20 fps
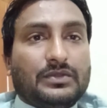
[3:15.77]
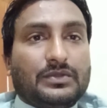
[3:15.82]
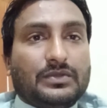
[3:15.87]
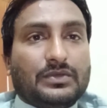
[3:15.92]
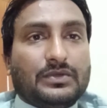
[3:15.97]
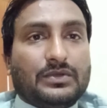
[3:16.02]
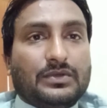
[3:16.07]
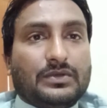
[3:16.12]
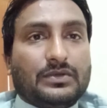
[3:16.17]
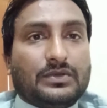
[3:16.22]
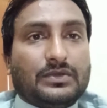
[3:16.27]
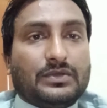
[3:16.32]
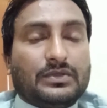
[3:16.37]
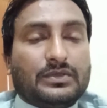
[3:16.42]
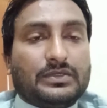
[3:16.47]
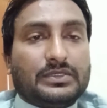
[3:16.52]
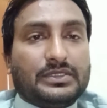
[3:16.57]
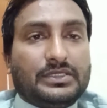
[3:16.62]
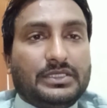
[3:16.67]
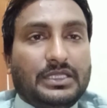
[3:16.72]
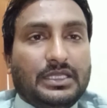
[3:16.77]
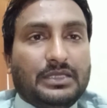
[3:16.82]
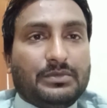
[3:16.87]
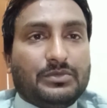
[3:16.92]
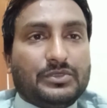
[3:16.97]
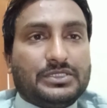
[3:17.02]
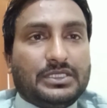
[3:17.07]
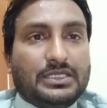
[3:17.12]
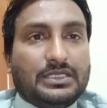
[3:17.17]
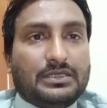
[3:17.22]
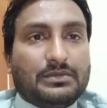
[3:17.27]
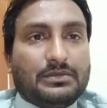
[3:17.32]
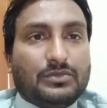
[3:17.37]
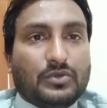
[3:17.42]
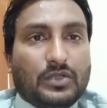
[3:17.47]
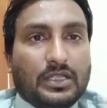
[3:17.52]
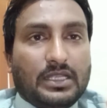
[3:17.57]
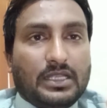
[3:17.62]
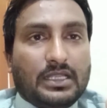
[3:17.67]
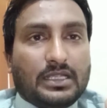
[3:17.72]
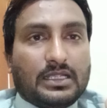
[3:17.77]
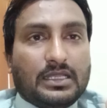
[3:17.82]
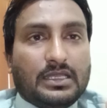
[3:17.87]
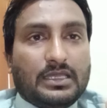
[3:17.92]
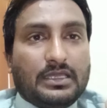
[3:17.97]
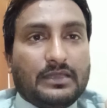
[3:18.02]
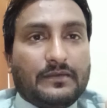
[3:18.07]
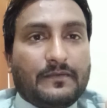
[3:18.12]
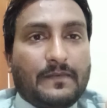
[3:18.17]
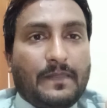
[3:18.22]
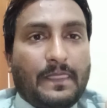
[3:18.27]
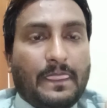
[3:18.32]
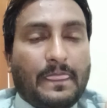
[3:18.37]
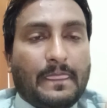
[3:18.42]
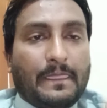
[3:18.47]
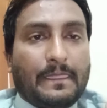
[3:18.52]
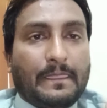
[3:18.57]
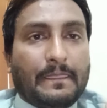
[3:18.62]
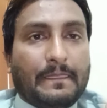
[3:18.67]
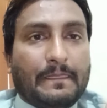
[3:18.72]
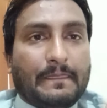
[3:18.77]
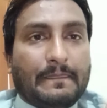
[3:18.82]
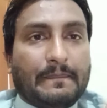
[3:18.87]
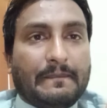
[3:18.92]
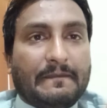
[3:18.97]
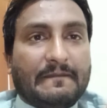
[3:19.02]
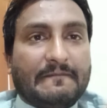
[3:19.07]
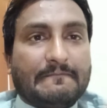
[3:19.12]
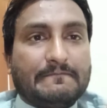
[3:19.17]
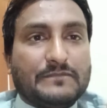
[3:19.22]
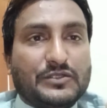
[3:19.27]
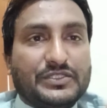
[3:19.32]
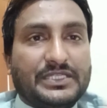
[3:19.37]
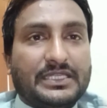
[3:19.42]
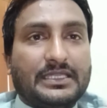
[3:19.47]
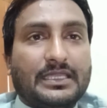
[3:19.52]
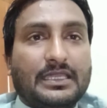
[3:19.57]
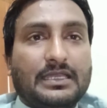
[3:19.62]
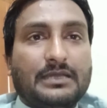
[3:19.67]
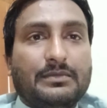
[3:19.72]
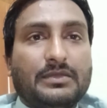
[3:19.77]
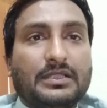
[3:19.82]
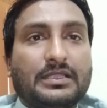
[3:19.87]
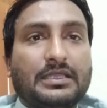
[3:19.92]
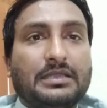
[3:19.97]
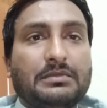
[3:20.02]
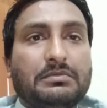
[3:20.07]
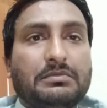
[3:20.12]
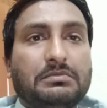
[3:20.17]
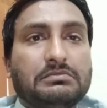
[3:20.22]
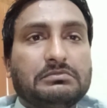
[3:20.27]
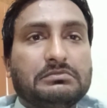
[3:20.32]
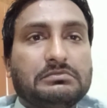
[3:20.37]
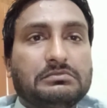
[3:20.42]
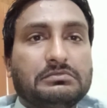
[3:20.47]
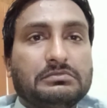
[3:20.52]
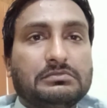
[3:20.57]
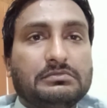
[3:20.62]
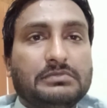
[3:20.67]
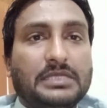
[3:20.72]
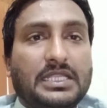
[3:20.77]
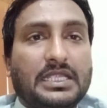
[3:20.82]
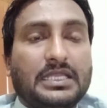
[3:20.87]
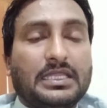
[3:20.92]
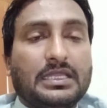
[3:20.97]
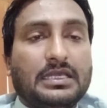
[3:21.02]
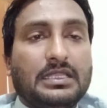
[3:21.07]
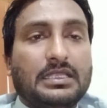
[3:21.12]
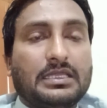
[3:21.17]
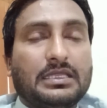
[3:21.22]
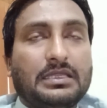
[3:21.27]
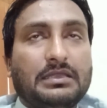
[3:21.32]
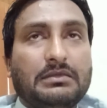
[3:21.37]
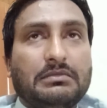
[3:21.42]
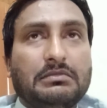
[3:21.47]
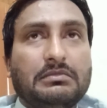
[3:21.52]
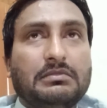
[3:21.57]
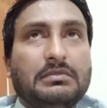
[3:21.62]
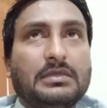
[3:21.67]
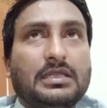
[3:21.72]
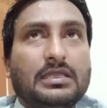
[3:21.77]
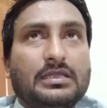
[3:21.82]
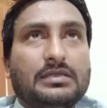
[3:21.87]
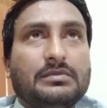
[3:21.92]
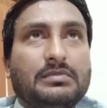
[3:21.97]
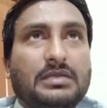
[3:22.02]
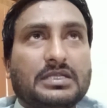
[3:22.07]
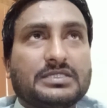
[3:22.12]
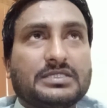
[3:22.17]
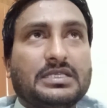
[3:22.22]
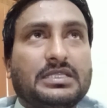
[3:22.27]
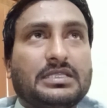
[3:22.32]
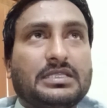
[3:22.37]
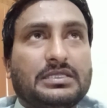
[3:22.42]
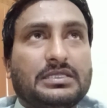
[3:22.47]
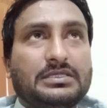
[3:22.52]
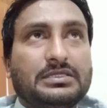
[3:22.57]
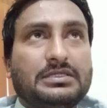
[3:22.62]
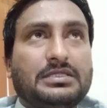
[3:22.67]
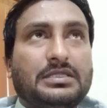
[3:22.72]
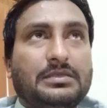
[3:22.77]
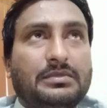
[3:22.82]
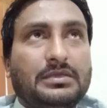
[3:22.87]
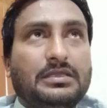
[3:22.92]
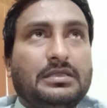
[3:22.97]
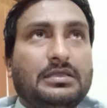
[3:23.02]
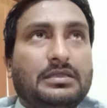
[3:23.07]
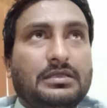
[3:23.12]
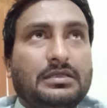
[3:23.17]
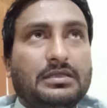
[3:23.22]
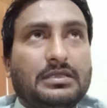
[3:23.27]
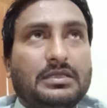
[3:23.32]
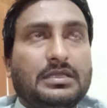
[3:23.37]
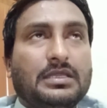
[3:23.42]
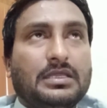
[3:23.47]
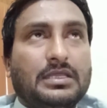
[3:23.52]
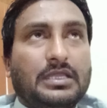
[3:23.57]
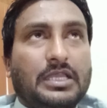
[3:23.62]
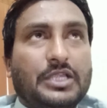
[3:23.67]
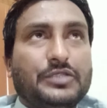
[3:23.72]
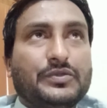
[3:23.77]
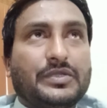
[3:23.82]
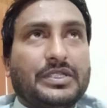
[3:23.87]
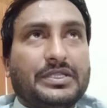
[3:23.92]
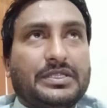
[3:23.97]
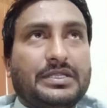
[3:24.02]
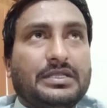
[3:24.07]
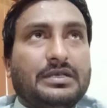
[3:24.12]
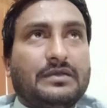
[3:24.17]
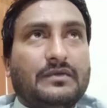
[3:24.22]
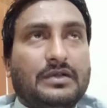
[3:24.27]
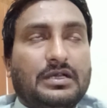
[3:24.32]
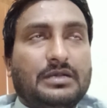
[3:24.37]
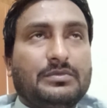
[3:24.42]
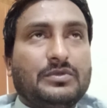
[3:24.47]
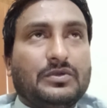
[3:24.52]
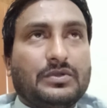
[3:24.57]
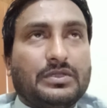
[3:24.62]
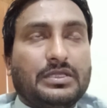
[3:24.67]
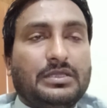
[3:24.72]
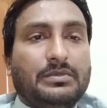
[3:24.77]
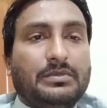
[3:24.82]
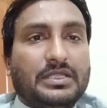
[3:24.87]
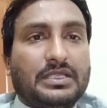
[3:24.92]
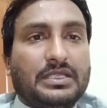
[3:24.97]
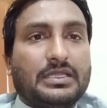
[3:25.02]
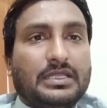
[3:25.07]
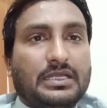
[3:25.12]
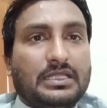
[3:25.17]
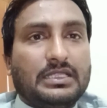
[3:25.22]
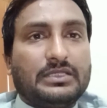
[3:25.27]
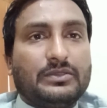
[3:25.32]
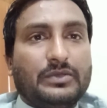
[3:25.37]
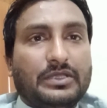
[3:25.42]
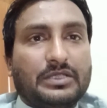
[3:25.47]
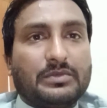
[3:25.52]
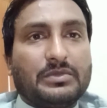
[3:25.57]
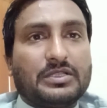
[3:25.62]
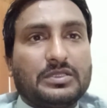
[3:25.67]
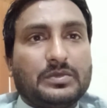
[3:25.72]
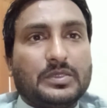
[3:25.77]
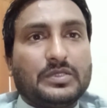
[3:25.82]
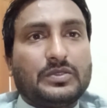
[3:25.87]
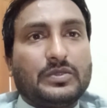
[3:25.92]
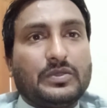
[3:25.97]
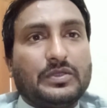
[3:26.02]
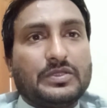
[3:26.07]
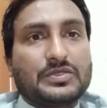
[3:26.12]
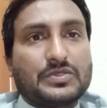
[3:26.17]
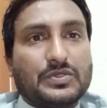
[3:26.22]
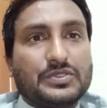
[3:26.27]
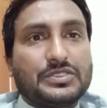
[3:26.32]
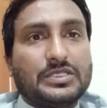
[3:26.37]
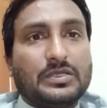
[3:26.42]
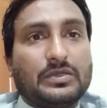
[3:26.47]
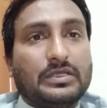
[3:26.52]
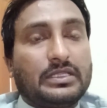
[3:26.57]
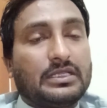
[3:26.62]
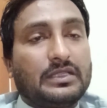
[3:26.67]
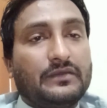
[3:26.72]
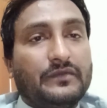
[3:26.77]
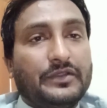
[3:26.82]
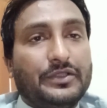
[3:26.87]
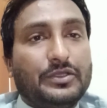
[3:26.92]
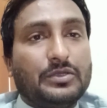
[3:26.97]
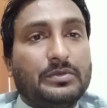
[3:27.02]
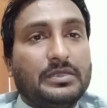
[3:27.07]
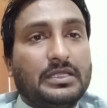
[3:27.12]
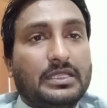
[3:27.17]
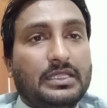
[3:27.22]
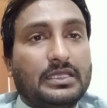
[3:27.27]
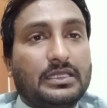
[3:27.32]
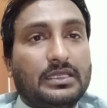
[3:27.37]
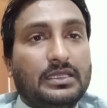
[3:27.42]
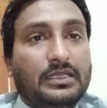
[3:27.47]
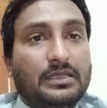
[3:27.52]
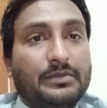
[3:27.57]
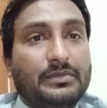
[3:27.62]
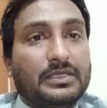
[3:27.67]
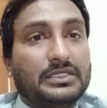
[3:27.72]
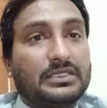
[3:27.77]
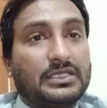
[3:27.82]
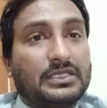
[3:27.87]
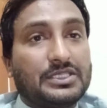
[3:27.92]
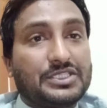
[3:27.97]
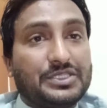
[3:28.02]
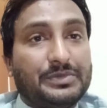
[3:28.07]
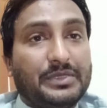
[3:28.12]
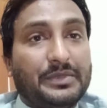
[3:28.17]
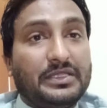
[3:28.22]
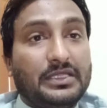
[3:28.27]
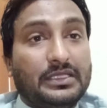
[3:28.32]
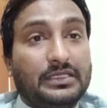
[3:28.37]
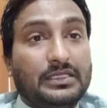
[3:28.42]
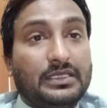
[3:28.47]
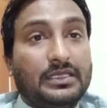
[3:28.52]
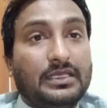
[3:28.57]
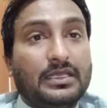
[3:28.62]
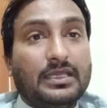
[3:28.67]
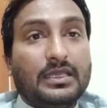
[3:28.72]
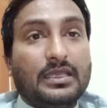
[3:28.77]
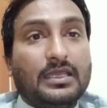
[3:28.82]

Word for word: तो ये मुझे बुरा लगा है मुझे क्या बल्कि मेरा ख्याल है कि पाकिस्तान की जितनी भी एजुकेटेड आवाम होगी मेरा ख्याल है तो एक मरतबा तो उन्होंने सोचा होगा लेकिन वीडियो बनाने की हिम्मत किसी में भी नहीं थी